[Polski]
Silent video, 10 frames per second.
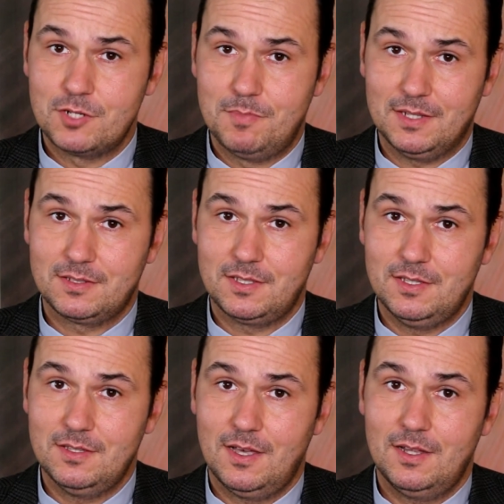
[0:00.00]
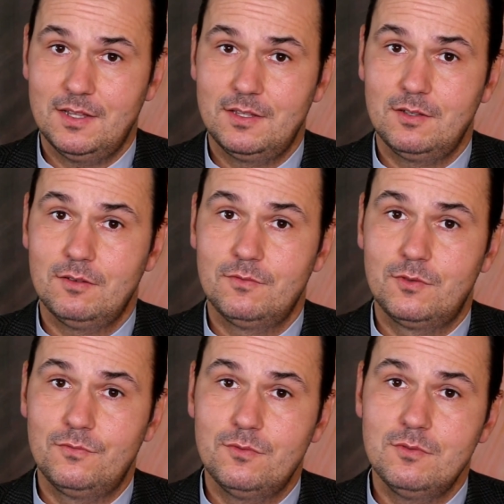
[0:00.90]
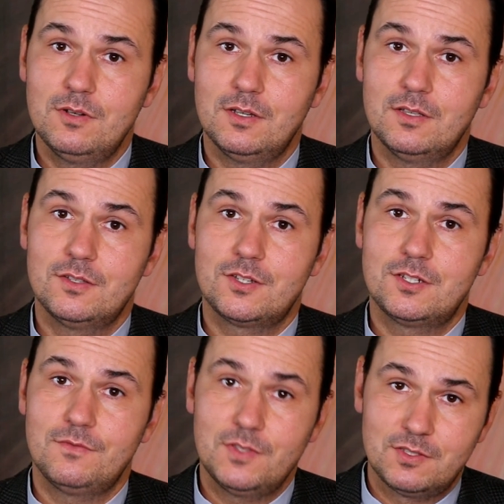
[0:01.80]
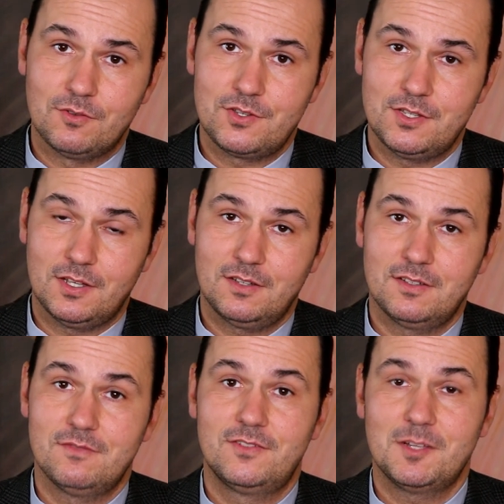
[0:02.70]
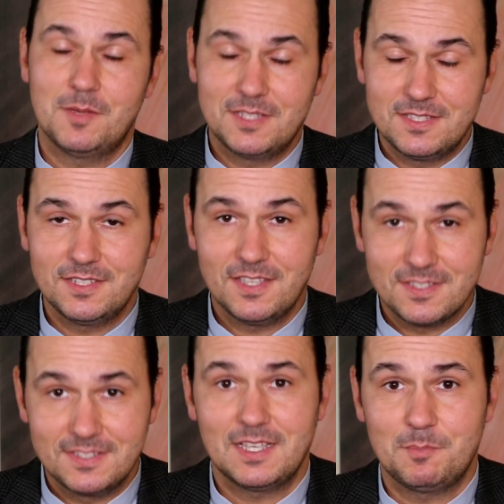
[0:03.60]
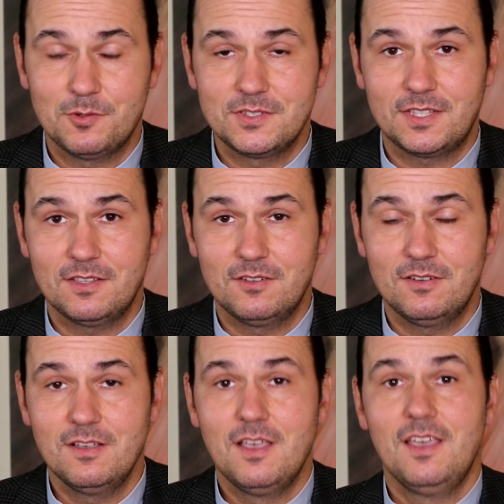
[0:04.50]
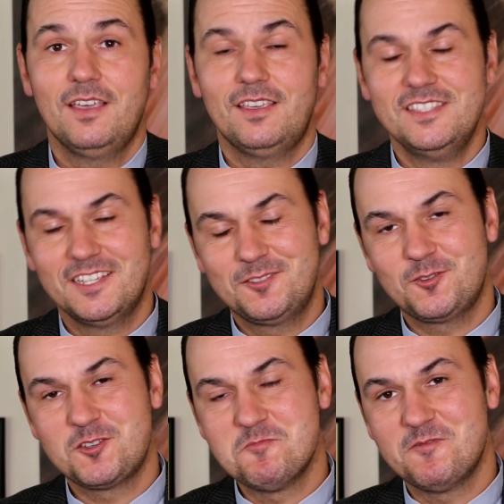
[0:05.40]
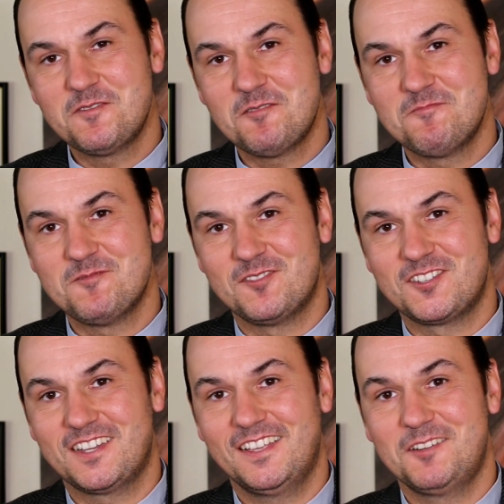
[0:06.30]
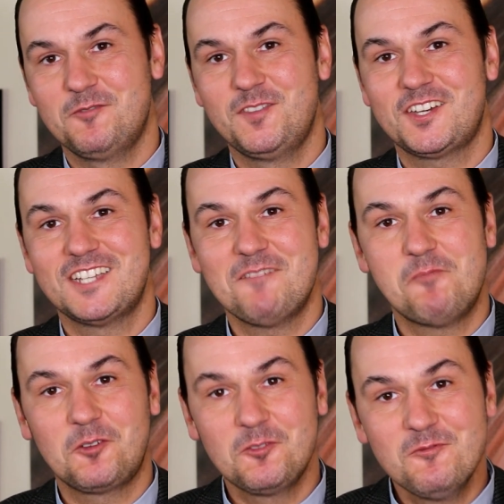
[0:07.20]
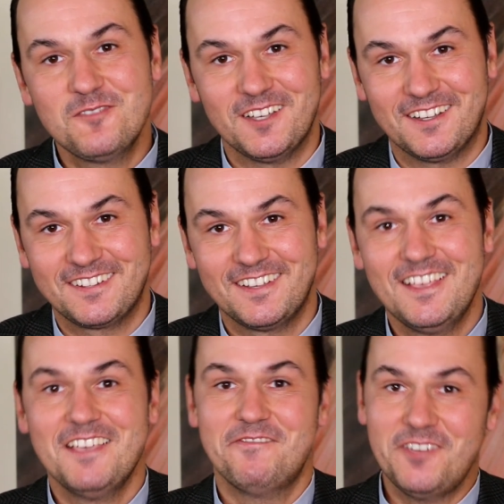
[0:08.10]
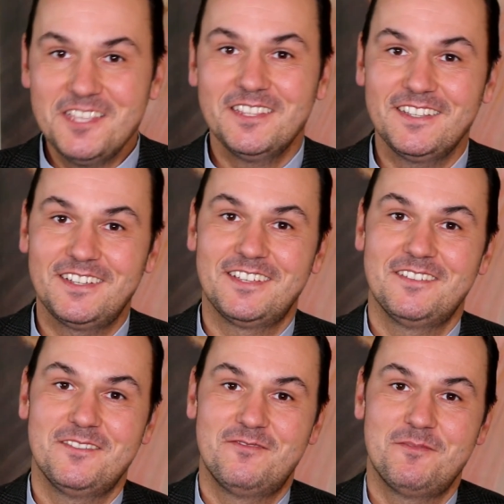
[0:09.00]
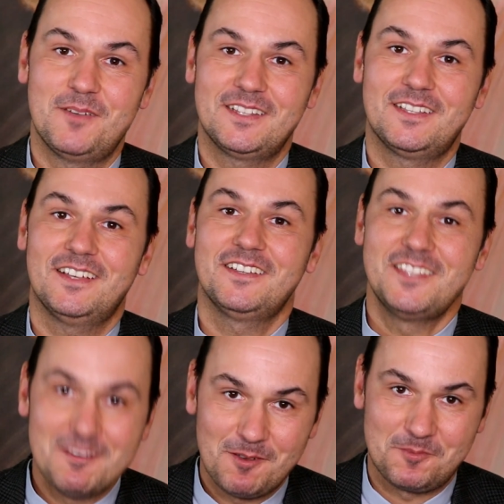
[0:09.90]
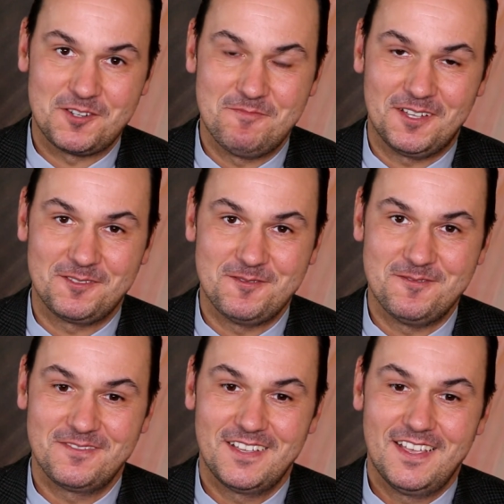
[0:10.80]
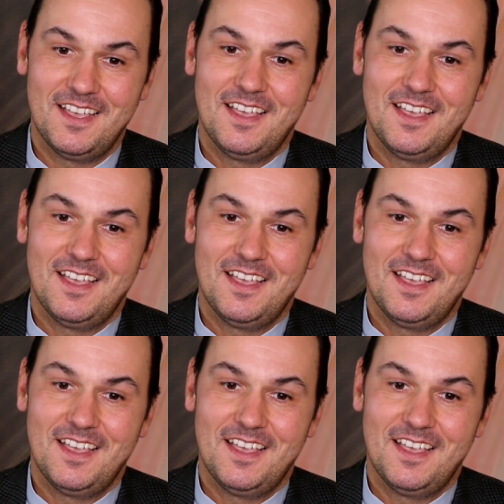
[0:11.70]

przypadki, ale tylko w dwóch e, rzeczywistościach: w gramatyce języka polskiego i niektórzy mówią, że również na porodówkach. W innych e, wypadkach nie ma przypadków.